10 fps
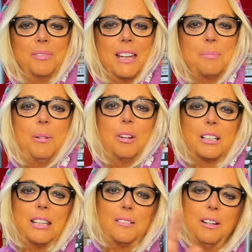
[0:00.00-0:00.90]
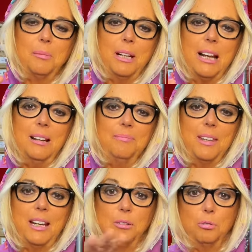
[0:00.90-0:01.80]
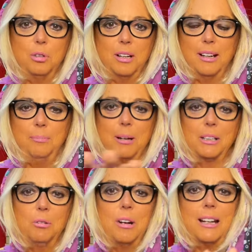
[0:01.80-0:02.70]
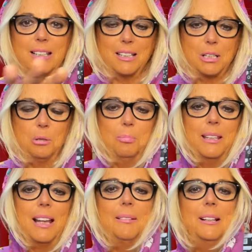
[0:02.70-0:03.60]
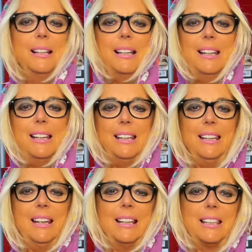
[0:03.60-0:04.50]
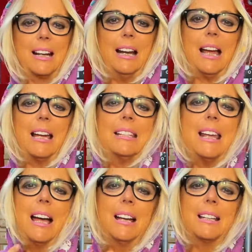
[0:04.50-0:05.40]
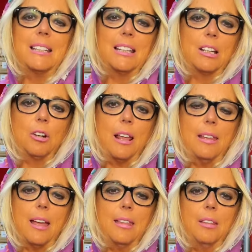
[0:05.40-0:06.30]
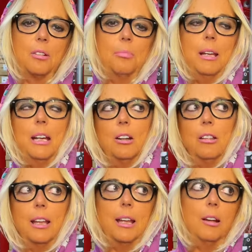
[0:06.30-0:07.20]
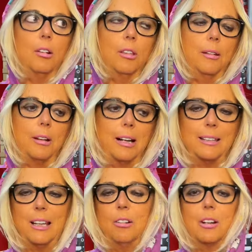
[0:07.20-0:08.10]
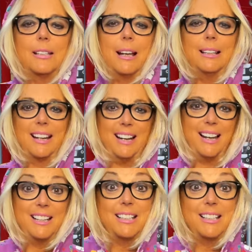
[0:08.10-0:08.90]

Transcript: Espero que estéis fenomenal y que tú en particular estés estupenda y que te relajes ya, que si es hora ya de dormir o de, o de ver la tele, lo que sea, que te relajes.